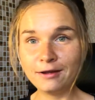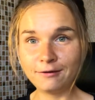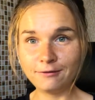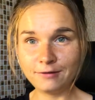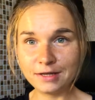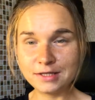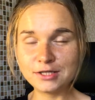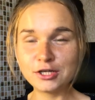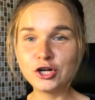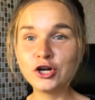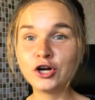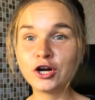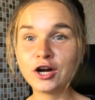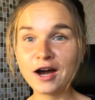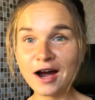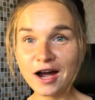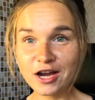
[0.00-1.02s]
Ведь
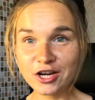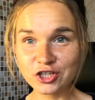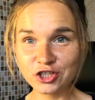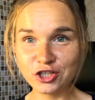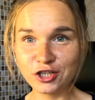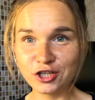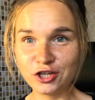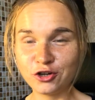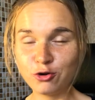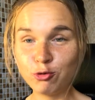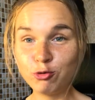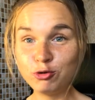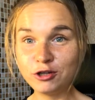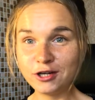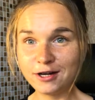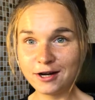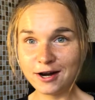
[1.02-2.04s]
каждый
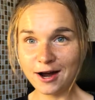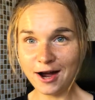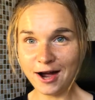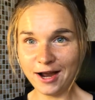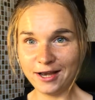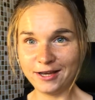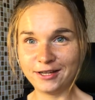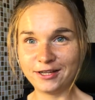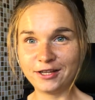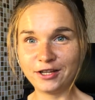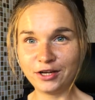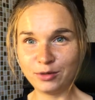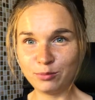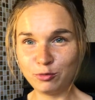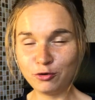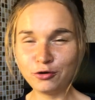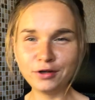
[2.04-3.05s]
уникальный
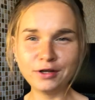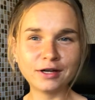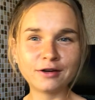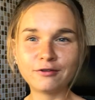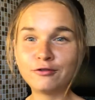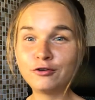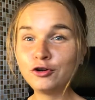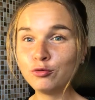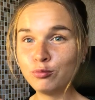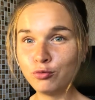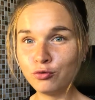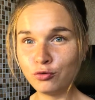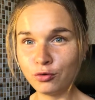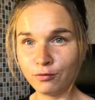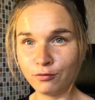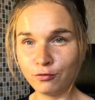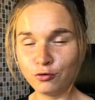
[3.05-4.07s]
ребенок в
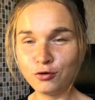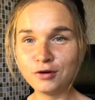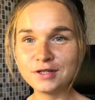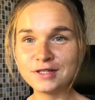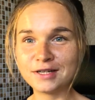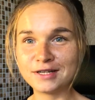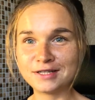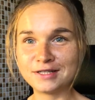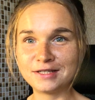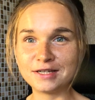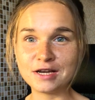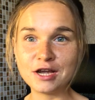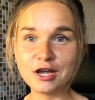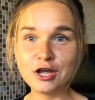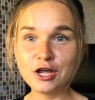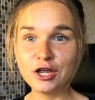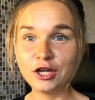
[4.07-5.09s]
любом возрасте
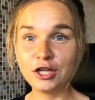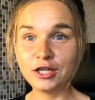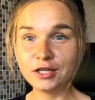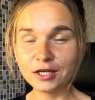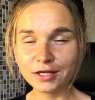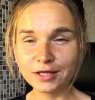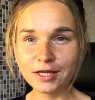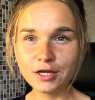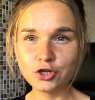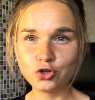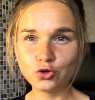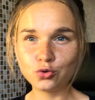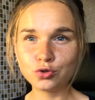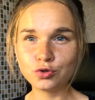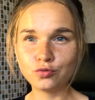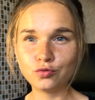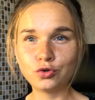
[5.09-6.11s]
иногда
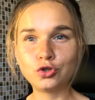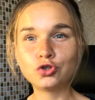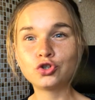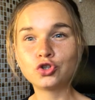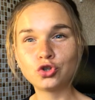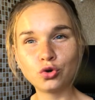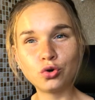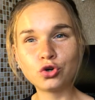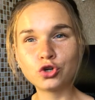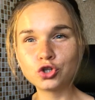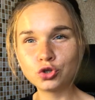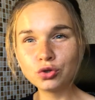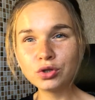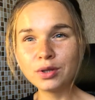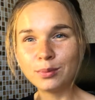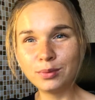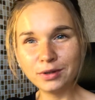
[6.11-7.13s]
чувствует, что
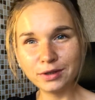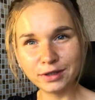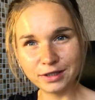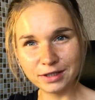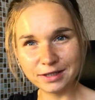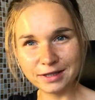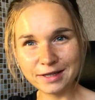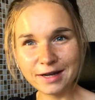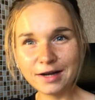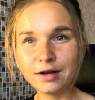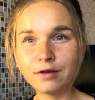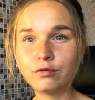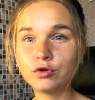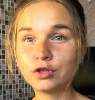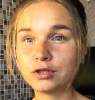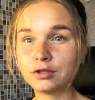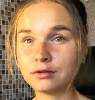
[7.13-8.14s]
что-то было не так
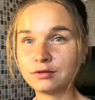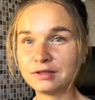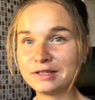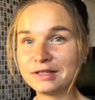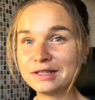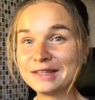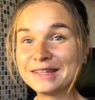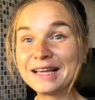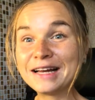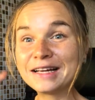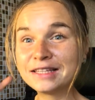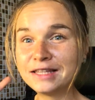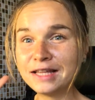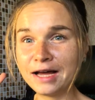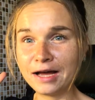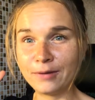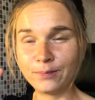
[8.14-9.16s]
вот
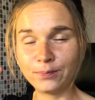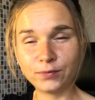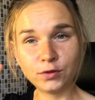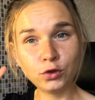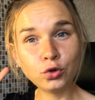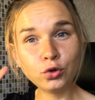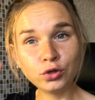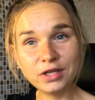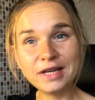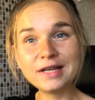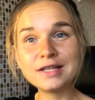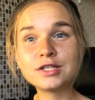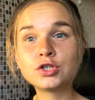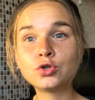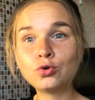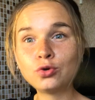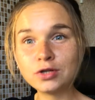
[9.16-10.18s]
тогда, но
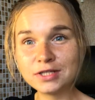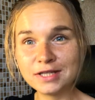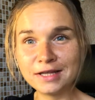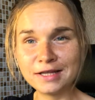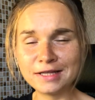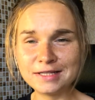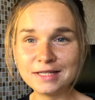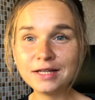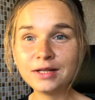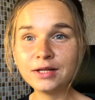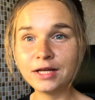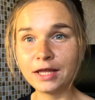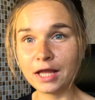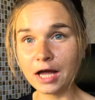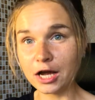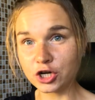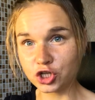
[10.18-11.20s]
неосознанно
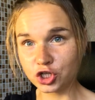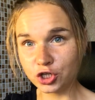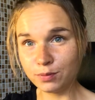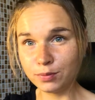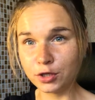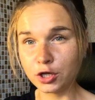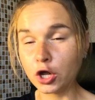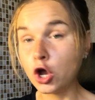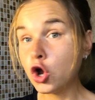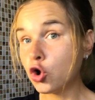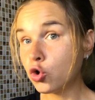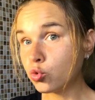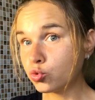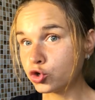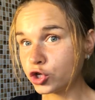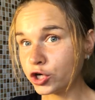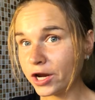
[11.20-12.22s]
делает ошибки
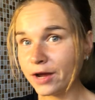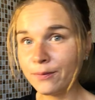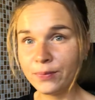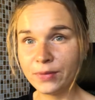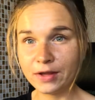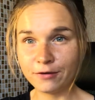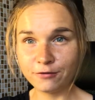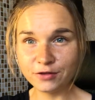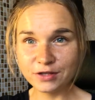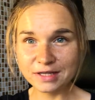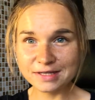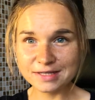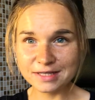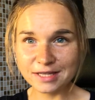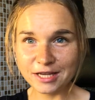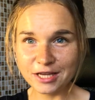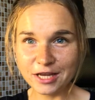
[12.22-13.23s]
уже в
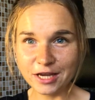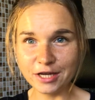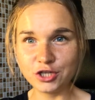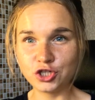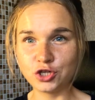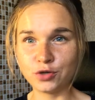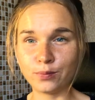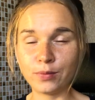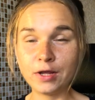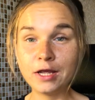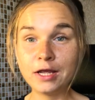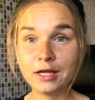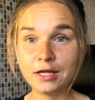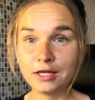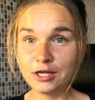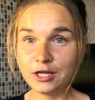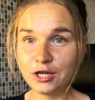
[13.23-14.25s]
настоящем.
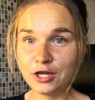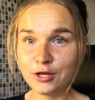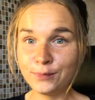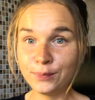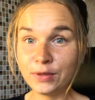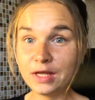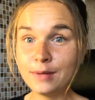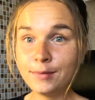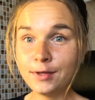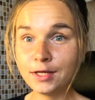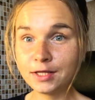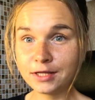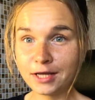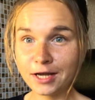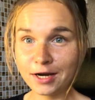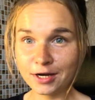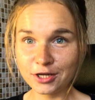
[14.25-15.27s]
И именно
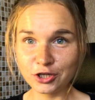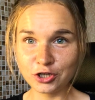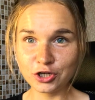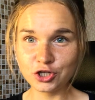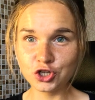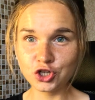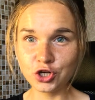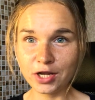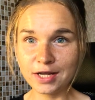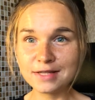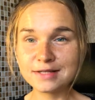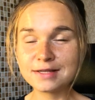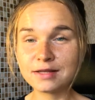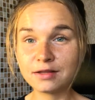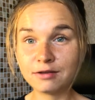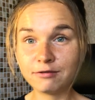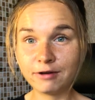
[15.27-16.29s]
так и
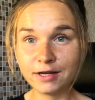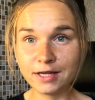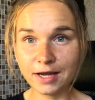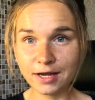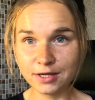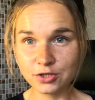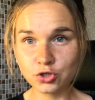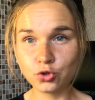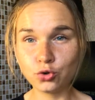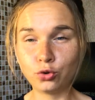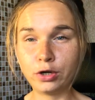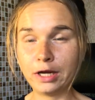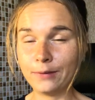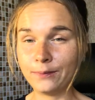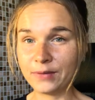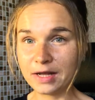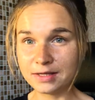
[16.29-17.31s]
начинается твоя
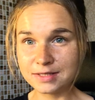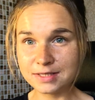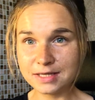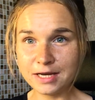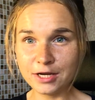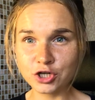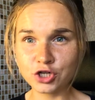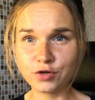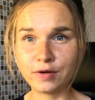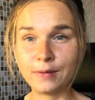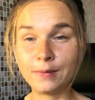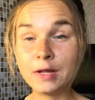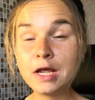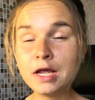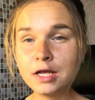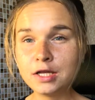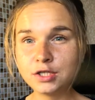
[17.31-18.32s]
история. Отслеживай.
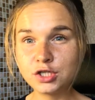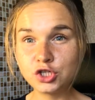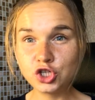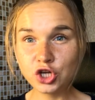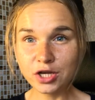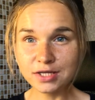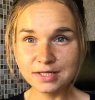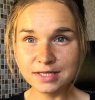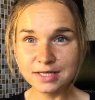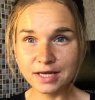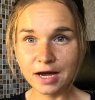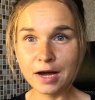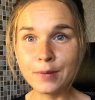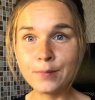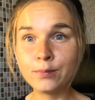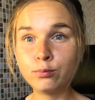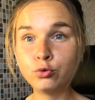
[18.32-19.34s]
Сейчас
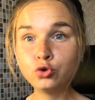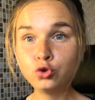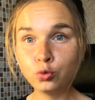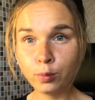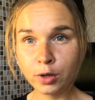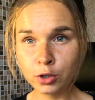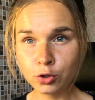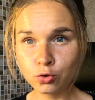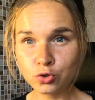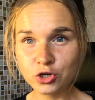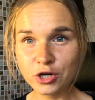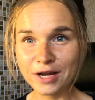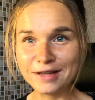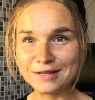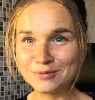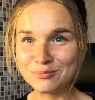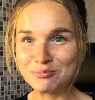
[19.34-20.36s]
я буду
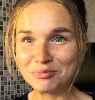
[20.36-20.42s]
погружать